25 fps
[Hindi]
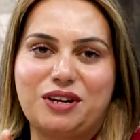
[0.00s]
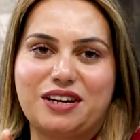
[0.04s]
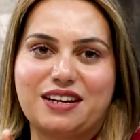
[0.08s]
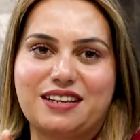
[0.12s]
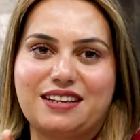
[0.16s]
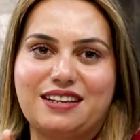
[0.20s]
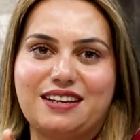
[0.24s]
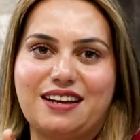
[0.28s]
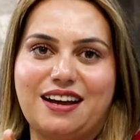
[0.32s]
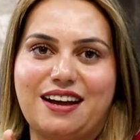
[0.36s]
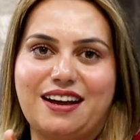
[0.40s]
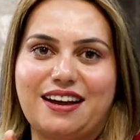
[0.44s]

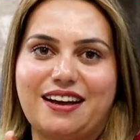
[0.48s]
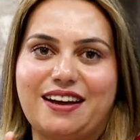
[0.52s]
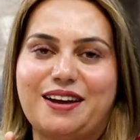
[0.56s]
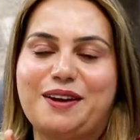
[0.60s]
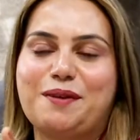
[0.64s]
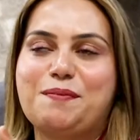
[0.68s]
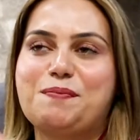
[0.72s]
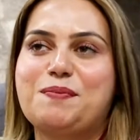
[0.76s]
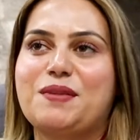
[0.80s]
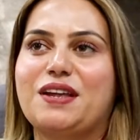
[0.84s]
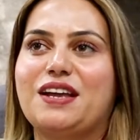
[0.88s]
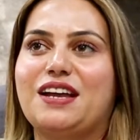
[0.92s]
कर दिया
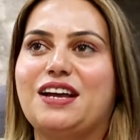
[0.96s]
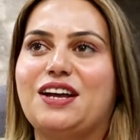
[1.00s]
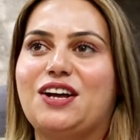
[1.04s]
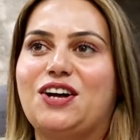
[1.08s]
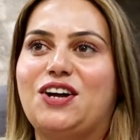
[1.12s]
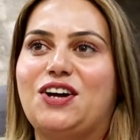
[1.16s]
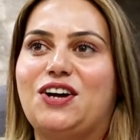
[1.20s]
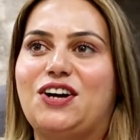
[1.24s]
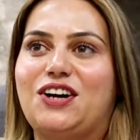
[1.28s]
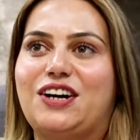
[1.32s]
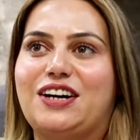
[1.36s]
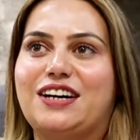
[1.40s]
है
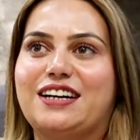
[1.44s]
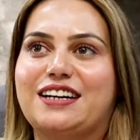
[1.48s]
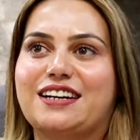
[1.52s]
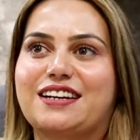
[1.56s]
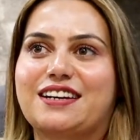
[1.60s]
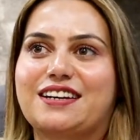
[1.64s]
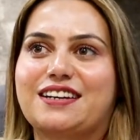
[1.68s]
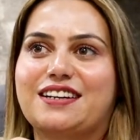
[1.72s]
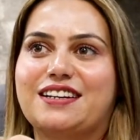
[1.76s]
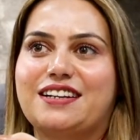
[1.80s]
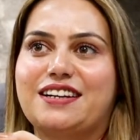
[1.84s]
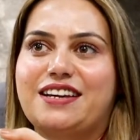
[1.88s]

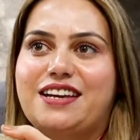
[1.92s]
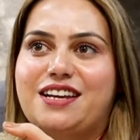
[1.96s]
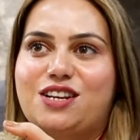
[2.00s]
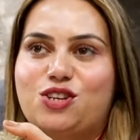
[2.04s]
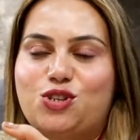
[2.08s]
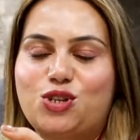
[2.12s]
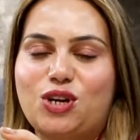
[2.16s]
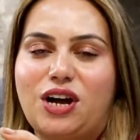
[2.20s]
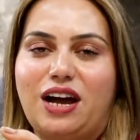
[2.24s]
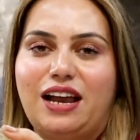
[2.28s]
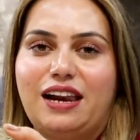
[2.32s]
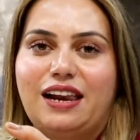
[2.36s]
और
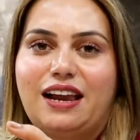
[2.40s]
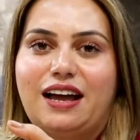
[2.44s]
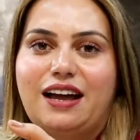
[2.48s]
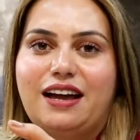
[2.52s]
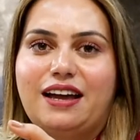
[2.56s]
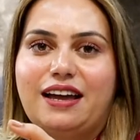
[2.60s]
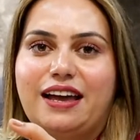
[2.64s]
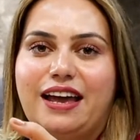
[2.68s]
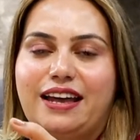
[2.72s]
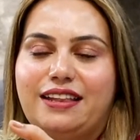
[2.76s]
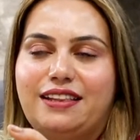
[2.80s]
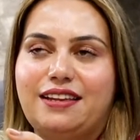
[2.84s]
इन
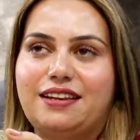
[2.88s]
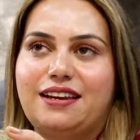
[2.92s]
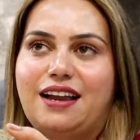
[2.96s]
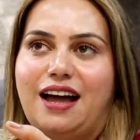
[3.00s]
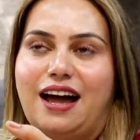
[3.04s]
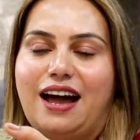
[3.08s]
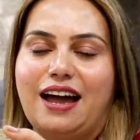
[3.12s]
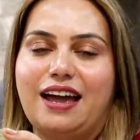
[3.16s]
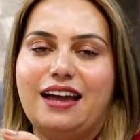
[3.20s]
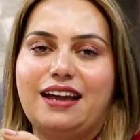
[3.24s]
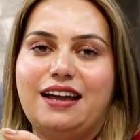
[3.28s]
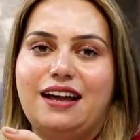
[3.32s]
एक दिन
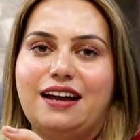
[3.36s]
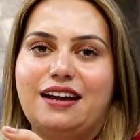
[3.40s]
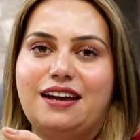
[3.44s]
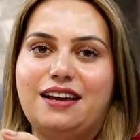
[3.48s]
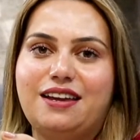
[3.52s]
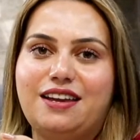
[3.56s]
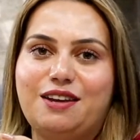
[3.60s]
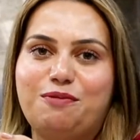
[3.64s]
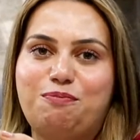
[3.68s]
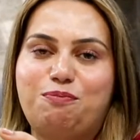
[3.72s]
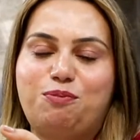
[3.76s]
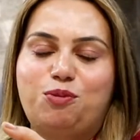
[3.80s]
आएगा
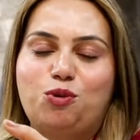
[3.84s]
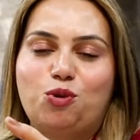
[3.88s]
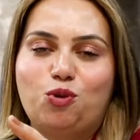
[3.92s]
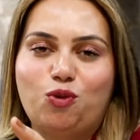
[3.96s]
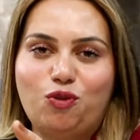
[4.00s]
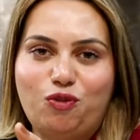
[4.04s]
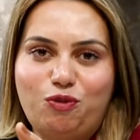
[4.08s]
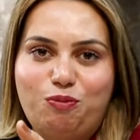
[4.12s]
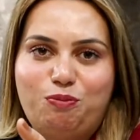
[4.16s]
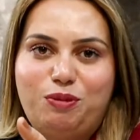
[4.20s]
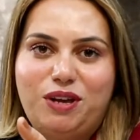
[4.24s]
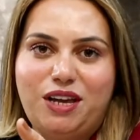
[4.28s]
कि ये
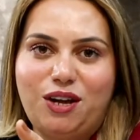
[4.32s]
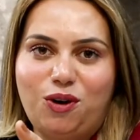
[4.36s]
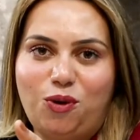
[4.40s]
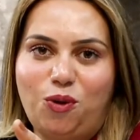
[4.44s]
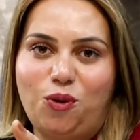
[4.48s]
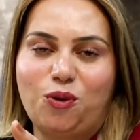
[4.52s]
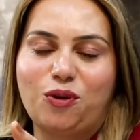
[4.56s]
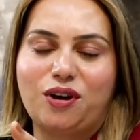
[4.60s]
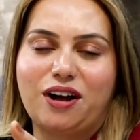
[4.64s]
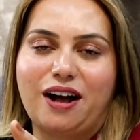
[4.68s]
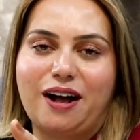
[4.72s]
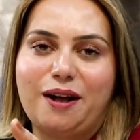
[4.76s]
प्रूफ भी
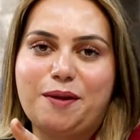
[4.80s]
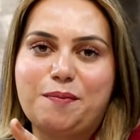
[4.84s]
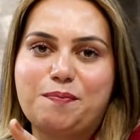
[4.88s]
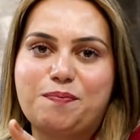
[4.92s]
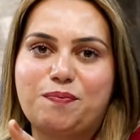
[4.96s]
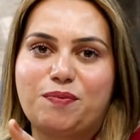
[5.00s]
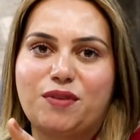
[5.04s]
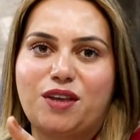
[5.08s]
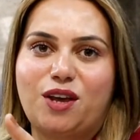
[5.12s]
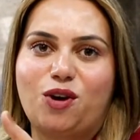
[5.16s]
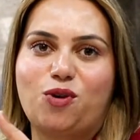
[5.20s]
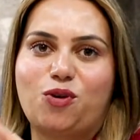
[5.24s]
होगा
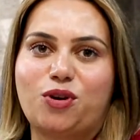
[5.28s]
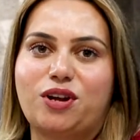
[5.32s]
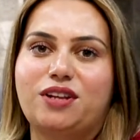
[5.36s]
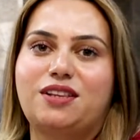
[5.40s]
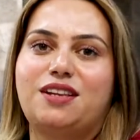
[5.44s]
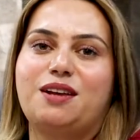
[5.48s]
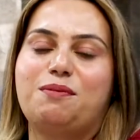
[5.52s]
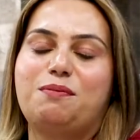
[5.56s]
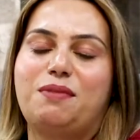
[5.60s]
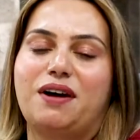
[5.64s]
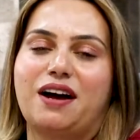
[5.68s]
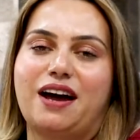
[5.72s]
कि
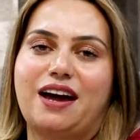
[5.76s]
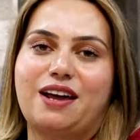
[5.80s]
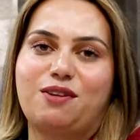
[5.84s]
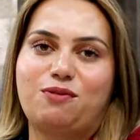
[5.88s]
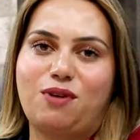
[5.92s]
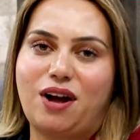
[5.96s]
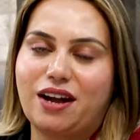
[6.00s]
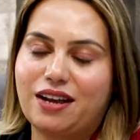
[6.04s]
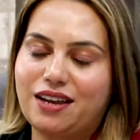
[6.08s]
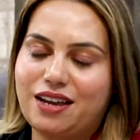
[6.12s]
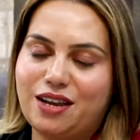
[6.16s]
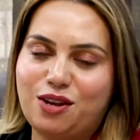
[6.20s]
औरत के बगैर
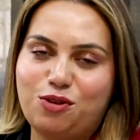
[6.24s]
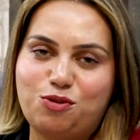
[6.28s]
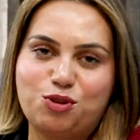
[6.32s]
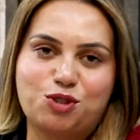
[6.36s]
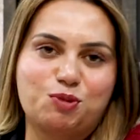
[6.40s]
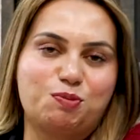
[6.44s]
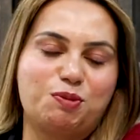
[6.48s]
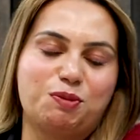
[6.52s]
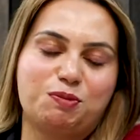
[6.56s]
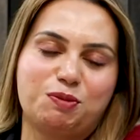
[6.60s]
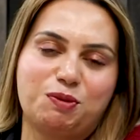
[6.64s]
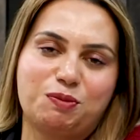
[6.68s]
वाकई
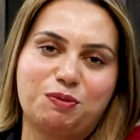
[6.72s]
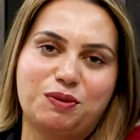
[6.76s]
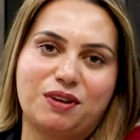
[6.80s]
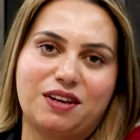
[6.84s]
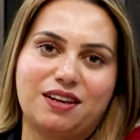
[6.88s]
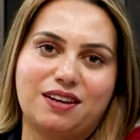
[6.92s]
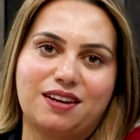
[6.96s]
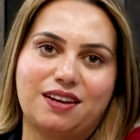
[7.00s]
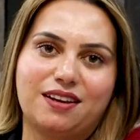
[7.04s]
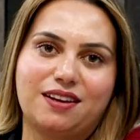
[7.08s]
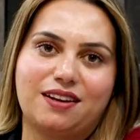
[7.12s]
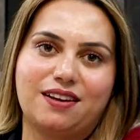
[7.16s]
कुछ भी
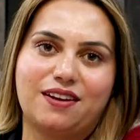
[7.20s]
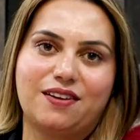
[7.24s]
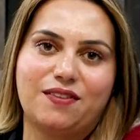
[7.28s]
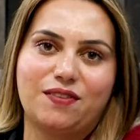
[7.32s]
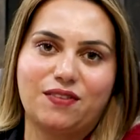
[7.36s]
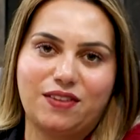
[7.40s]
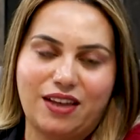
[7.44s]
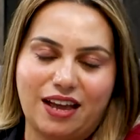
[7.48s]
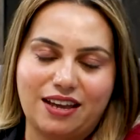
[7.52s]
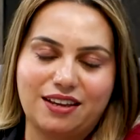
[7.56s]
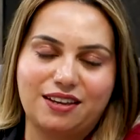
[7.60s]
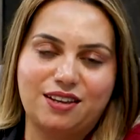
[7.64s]
मुमकिन नहीं है
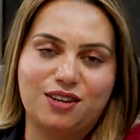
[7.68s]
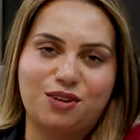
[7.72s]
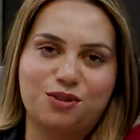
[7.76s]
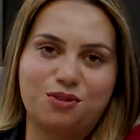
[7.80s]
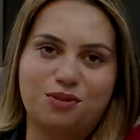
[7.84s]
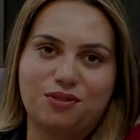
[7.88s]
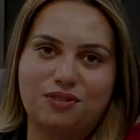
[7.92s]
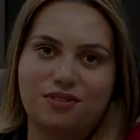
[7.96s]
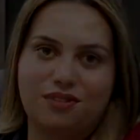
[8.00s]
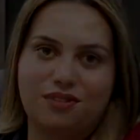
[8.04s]
थैंक यू